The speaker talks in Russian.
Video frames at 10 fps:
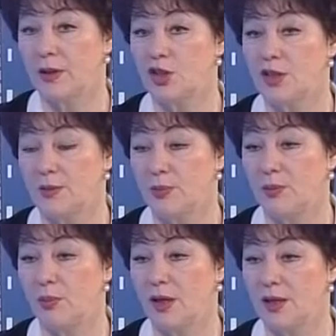Шесть
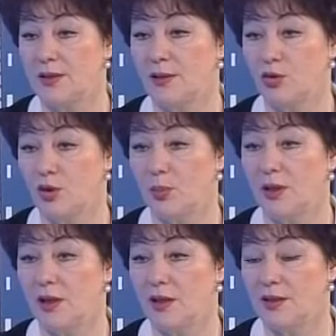предприятий уже
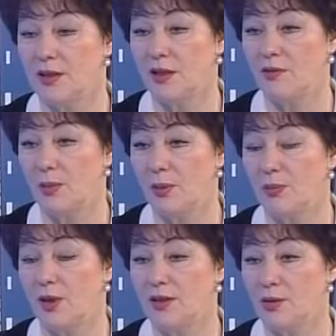подали заявки
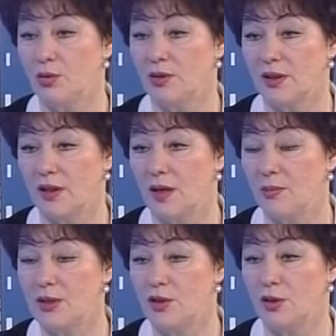предприятий города. Это
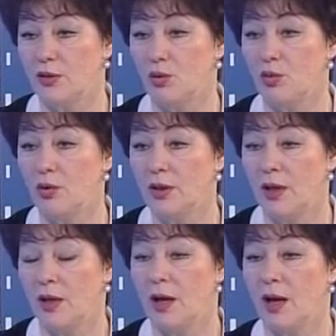КАМАЗ, Челны Холод,
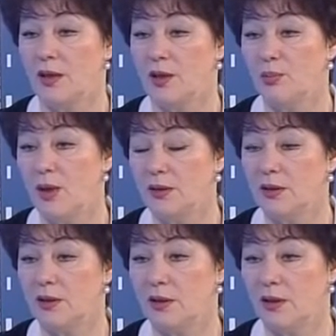
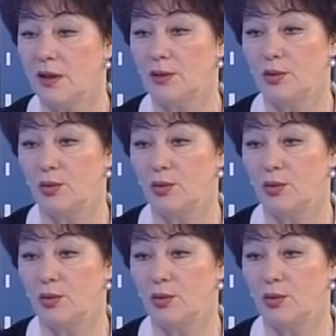Акибанк и ряд